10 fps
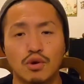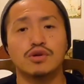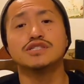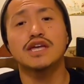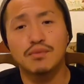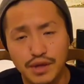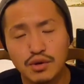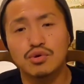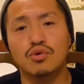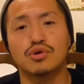まあ、俺自体もね
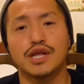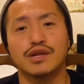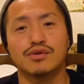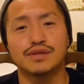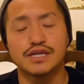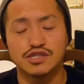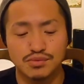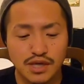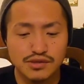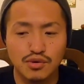このコロナによって自
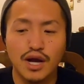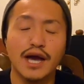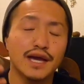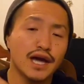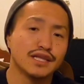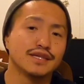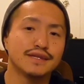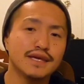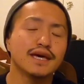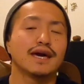分がその海外に行っ
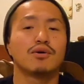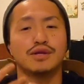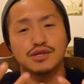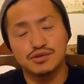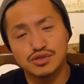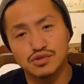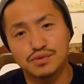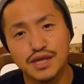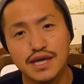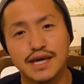てこうやって
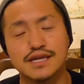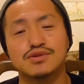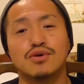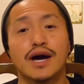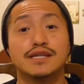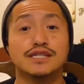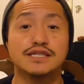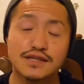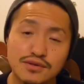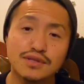YouTube で映像を配信
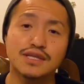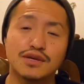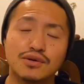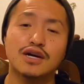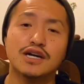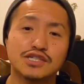していくっていう